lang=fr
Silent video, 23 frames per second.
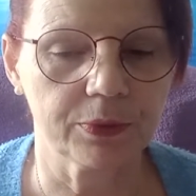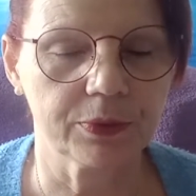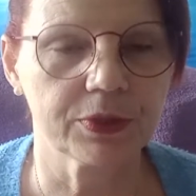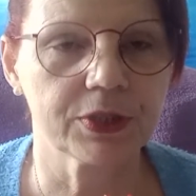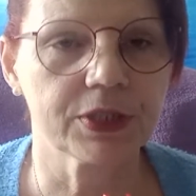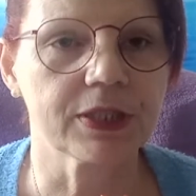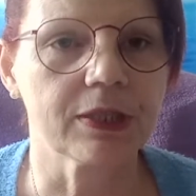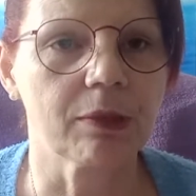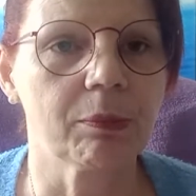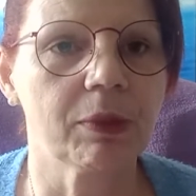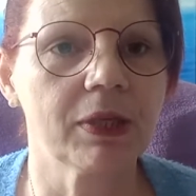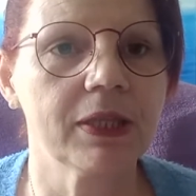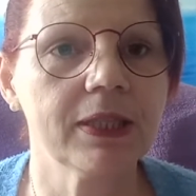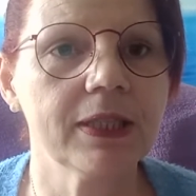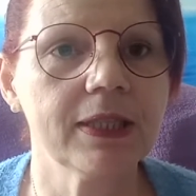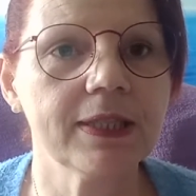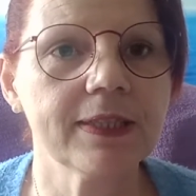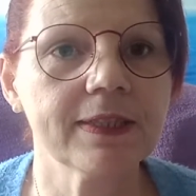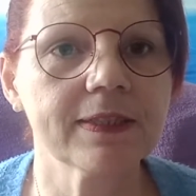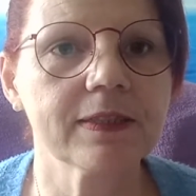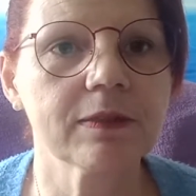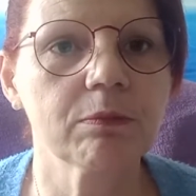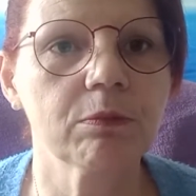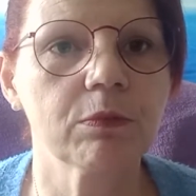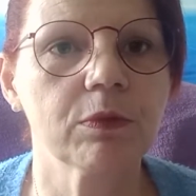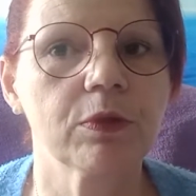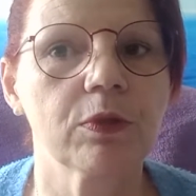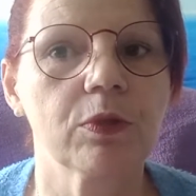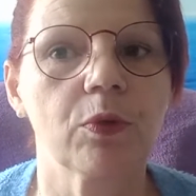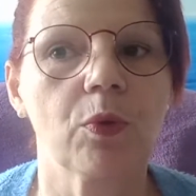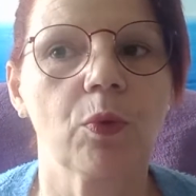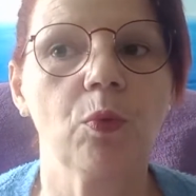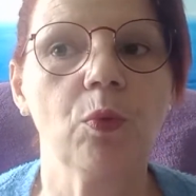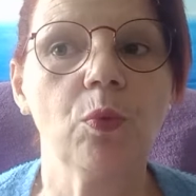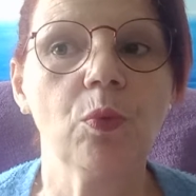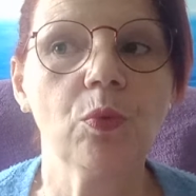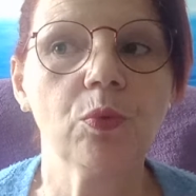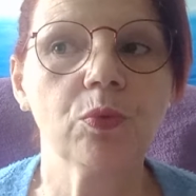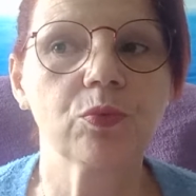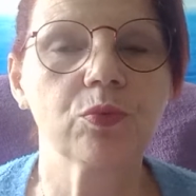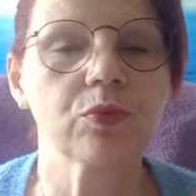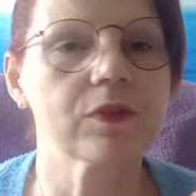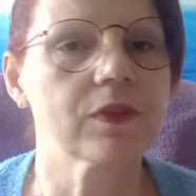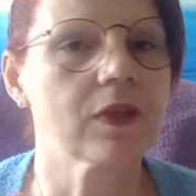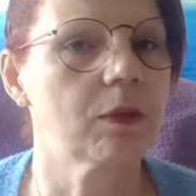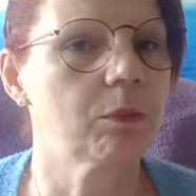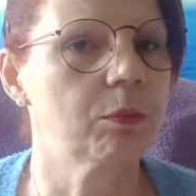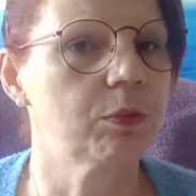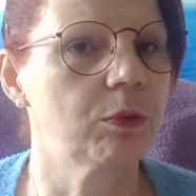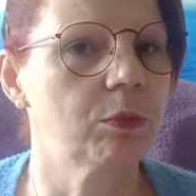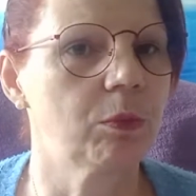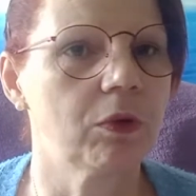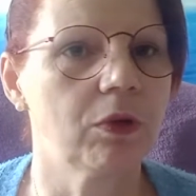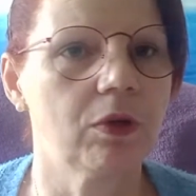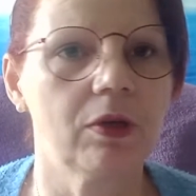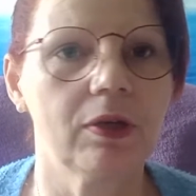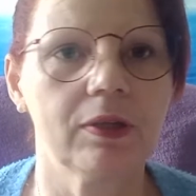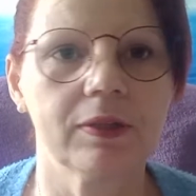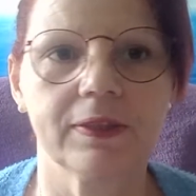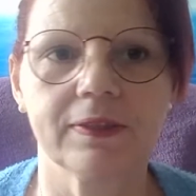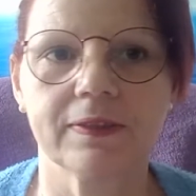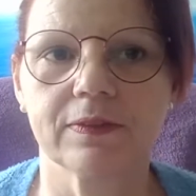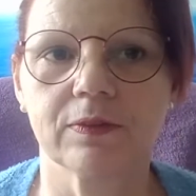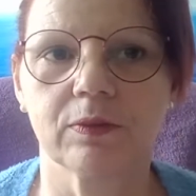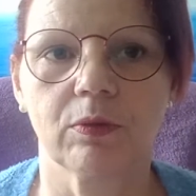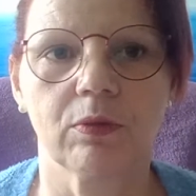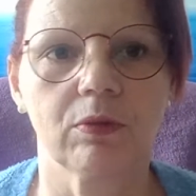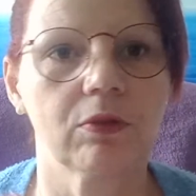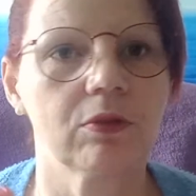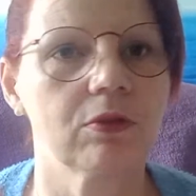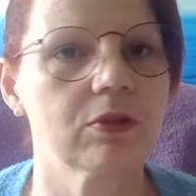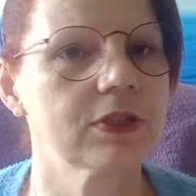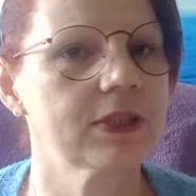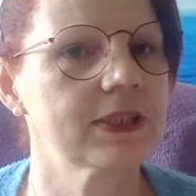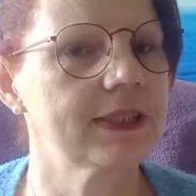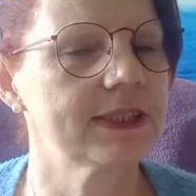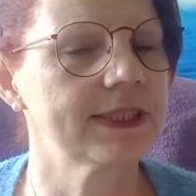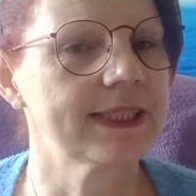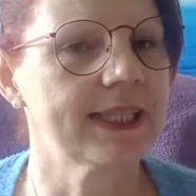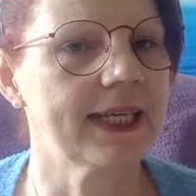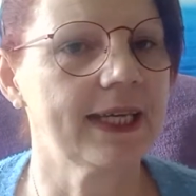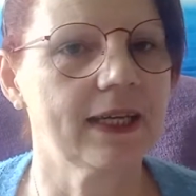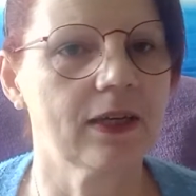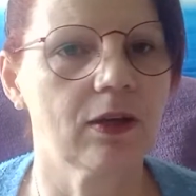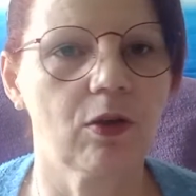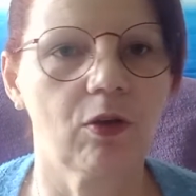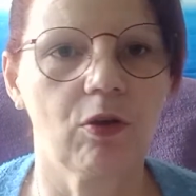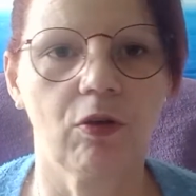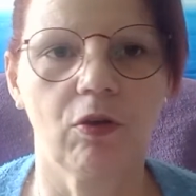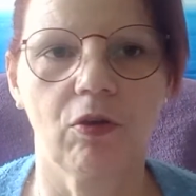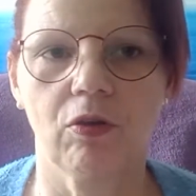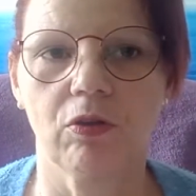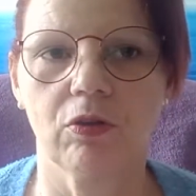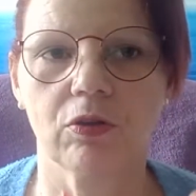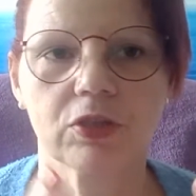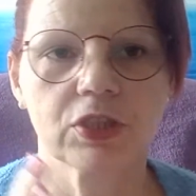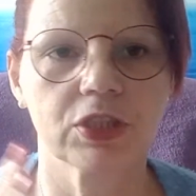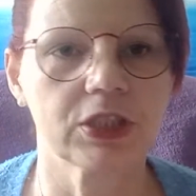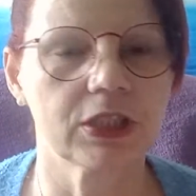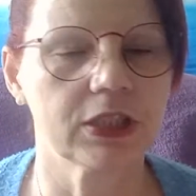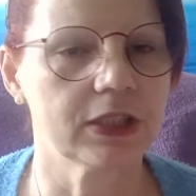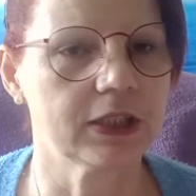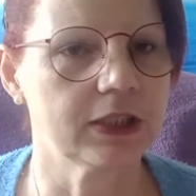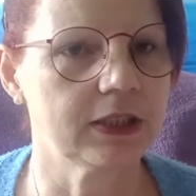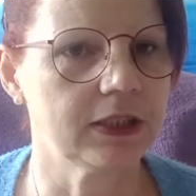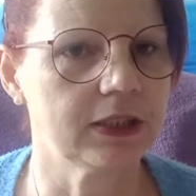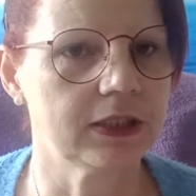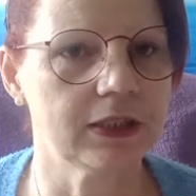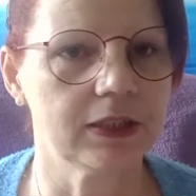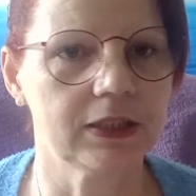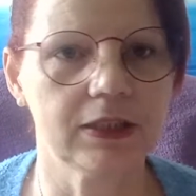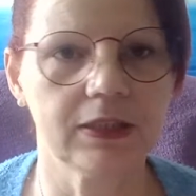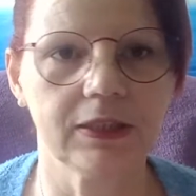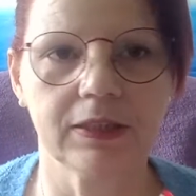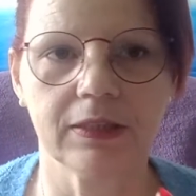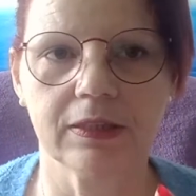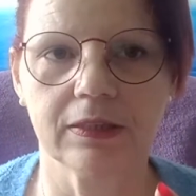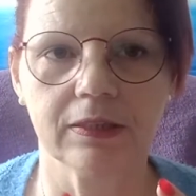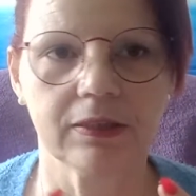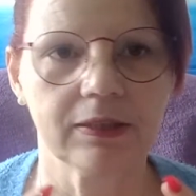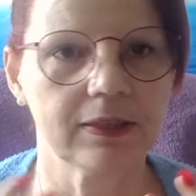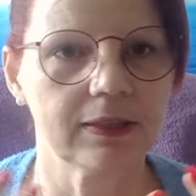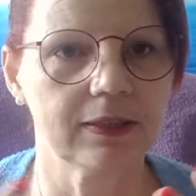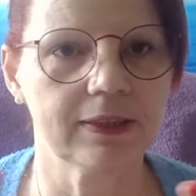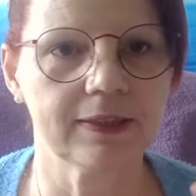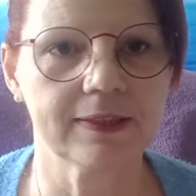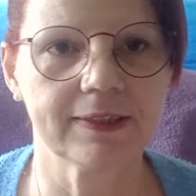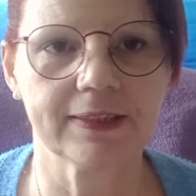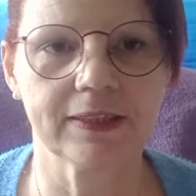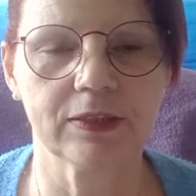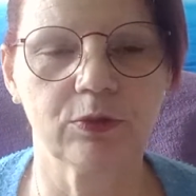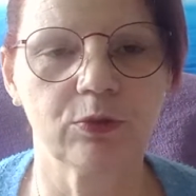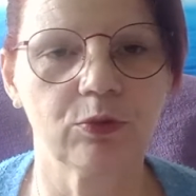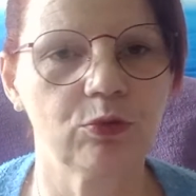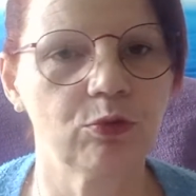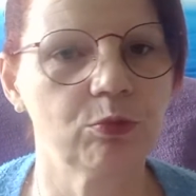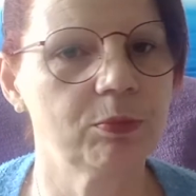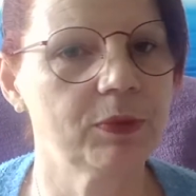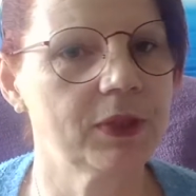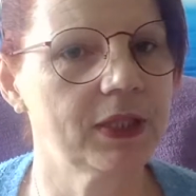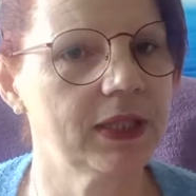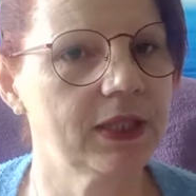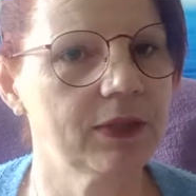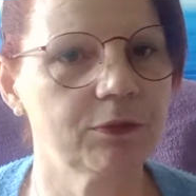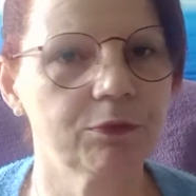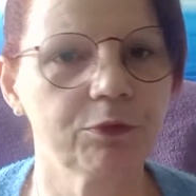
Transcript: chamanisme ou tout simplement à des anges, des archanges, des guides, des, aides de lumière.